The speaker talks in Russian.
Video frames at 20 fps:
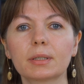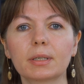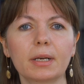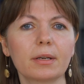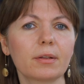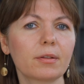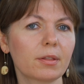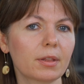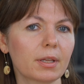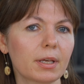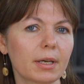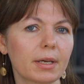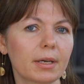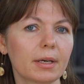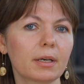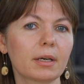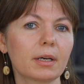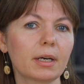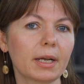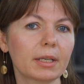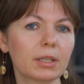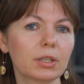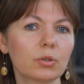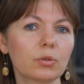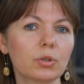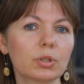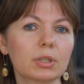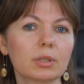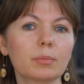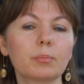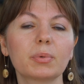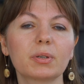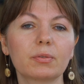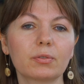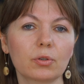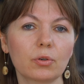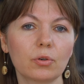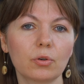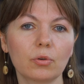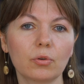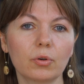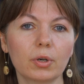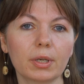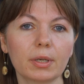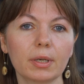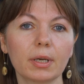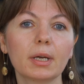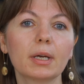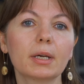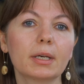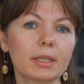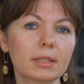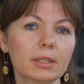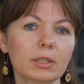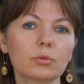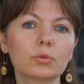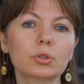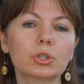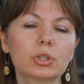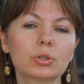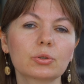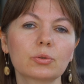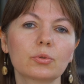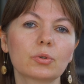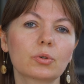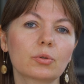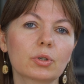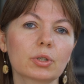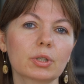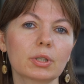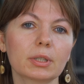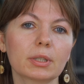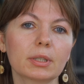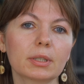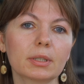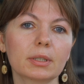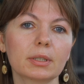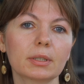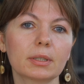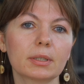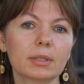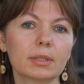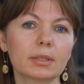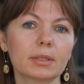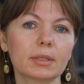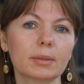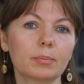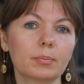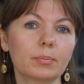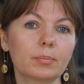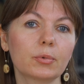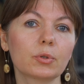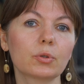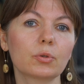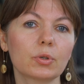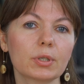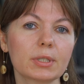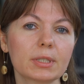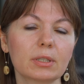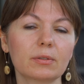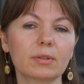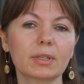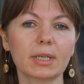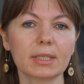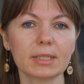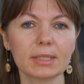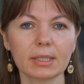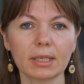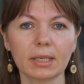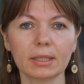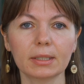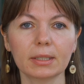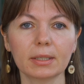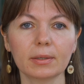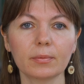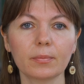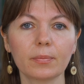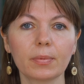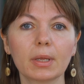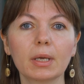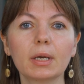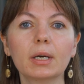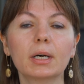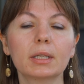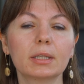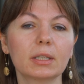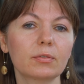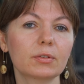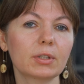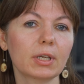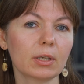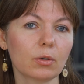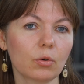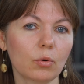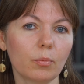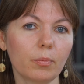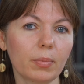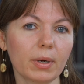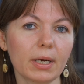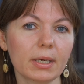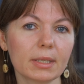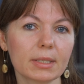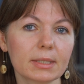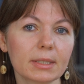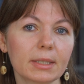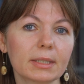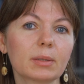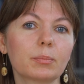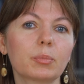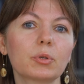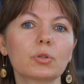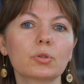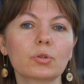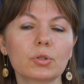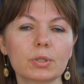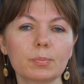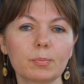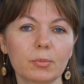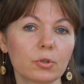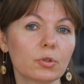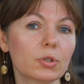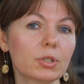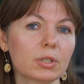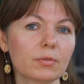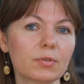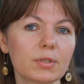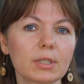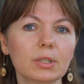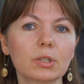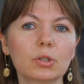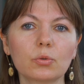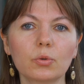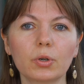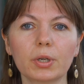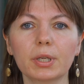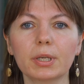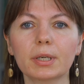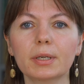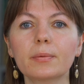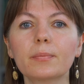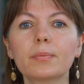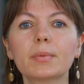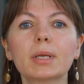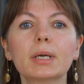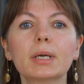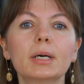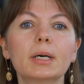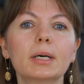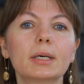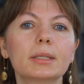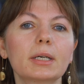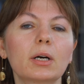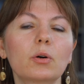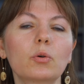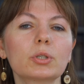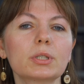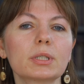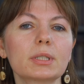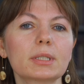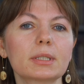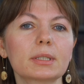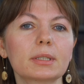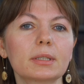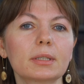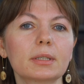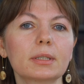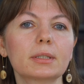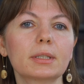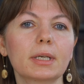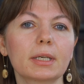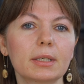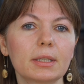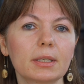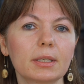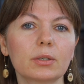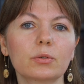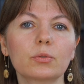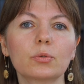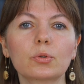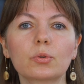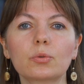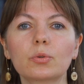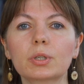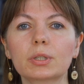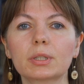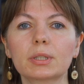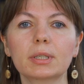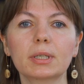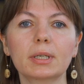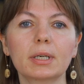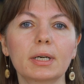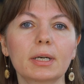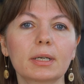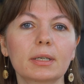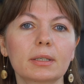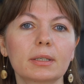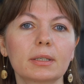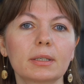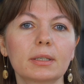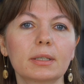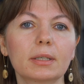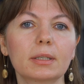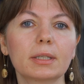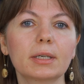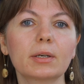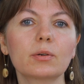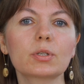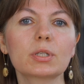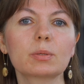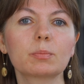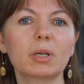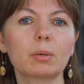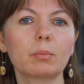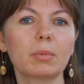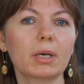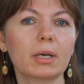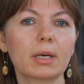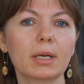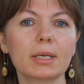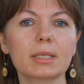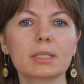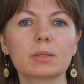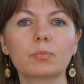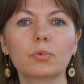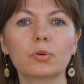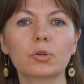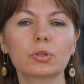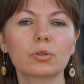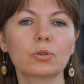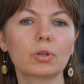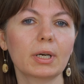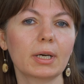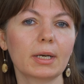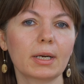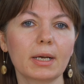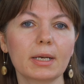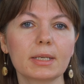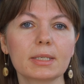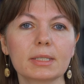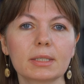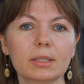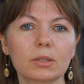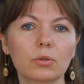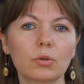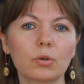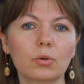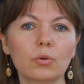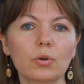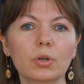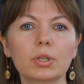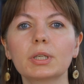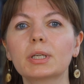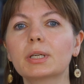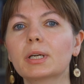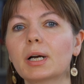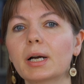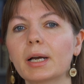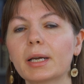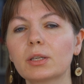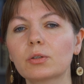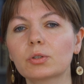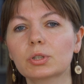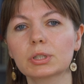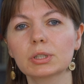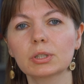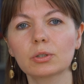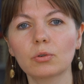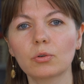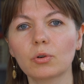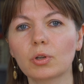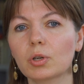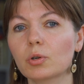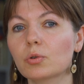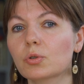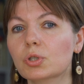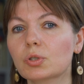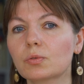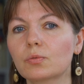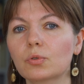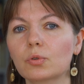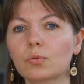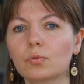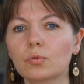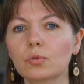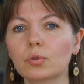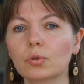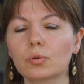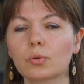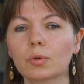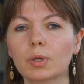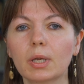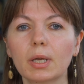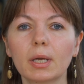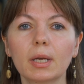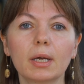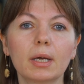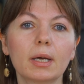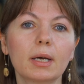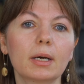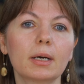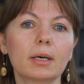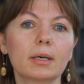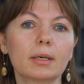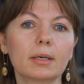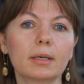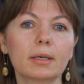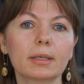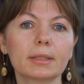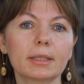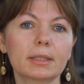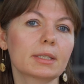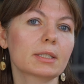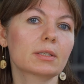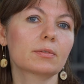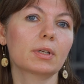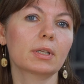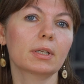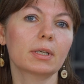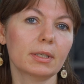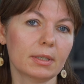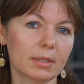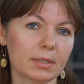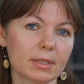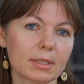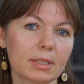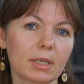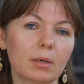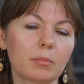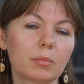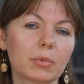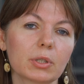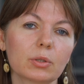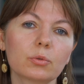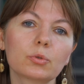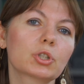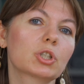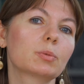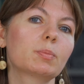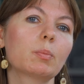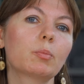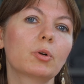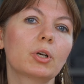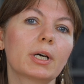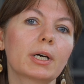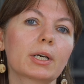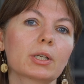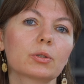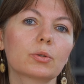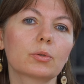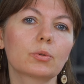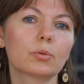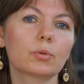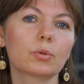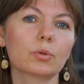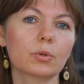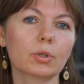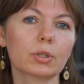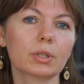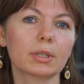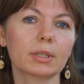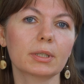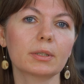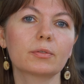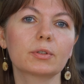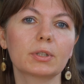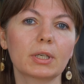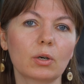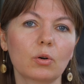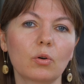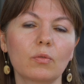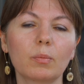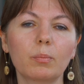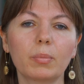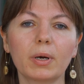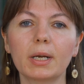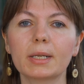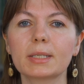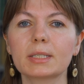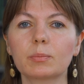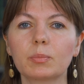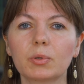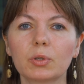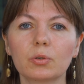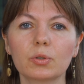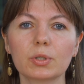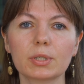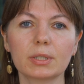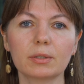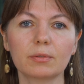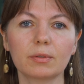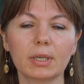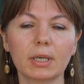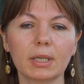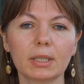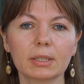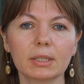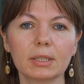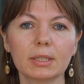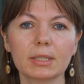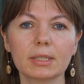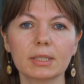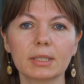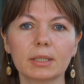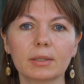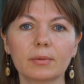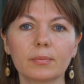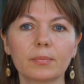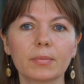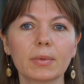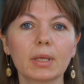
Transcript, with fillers: Калифея, Ханьоты, Певкохоре. Это лучшие курорты э, полуострова Кассандра. На втором пальце, это полуостров Сетония, находятся такие курорты, как Неос Мармарас, Порто Карас, Торони, Айос Николаус, Вурвуру. Э, я назвала самые лучшие популярные курорты второго пальца полуострова Халкидики.